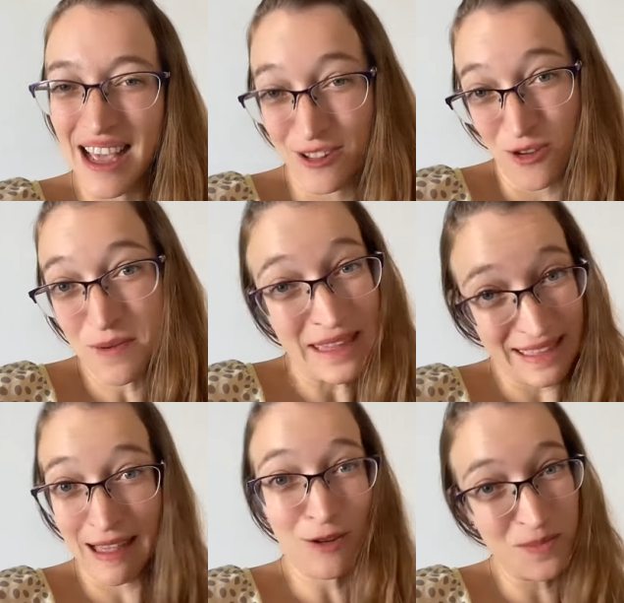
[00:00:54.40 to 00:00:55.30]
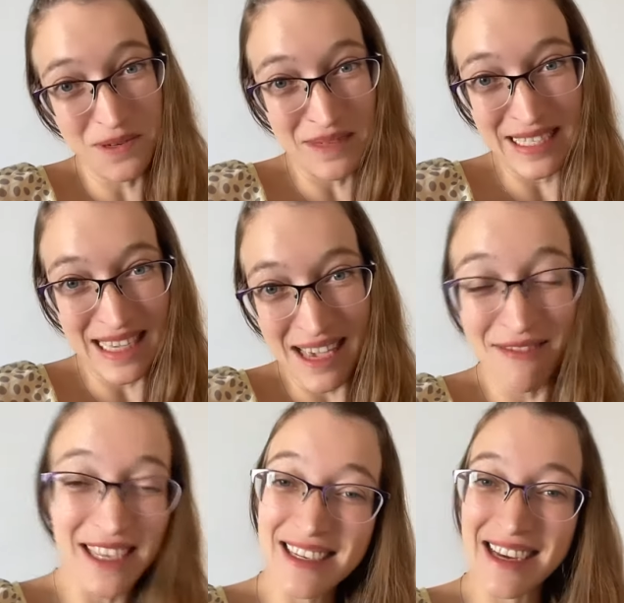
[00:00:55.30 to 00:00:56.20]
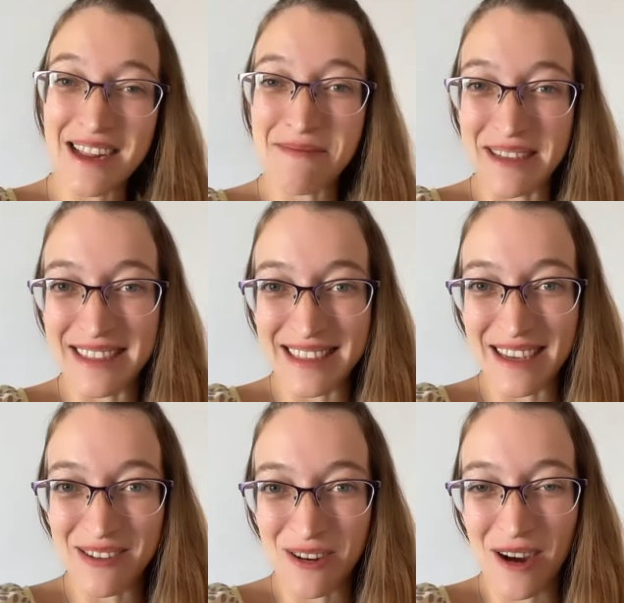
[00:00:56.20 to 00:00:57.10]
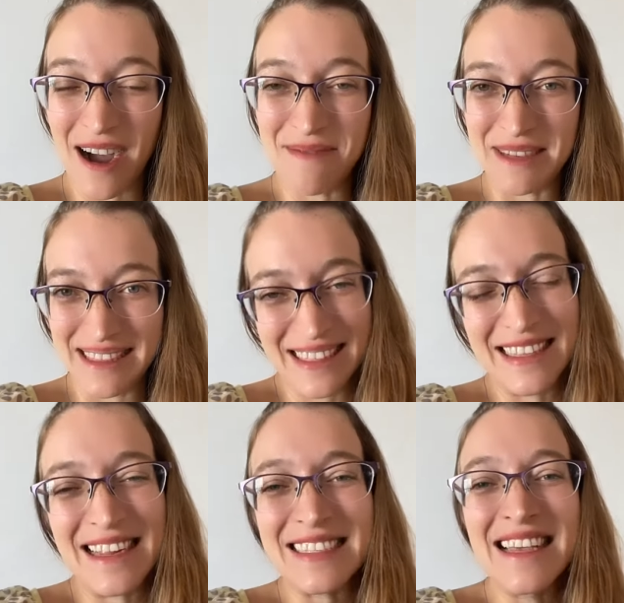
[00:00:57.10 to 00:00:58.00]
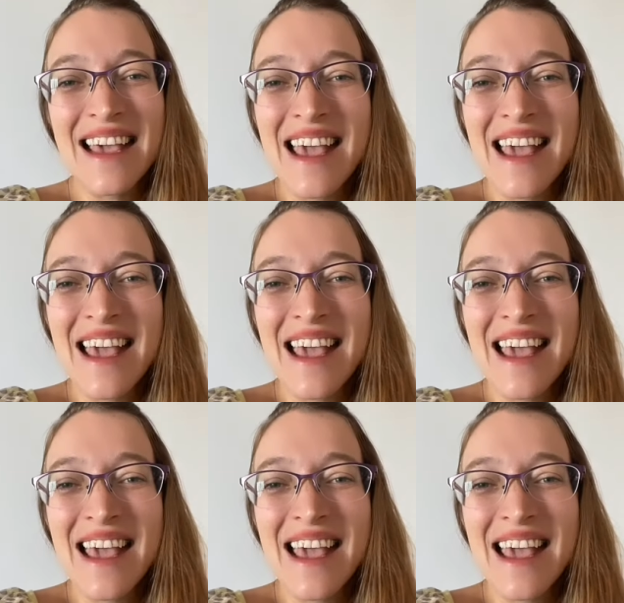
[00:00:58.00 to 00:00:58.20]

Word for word: estoy vestida como Miss Eve y generalmente tengo a mis títeres.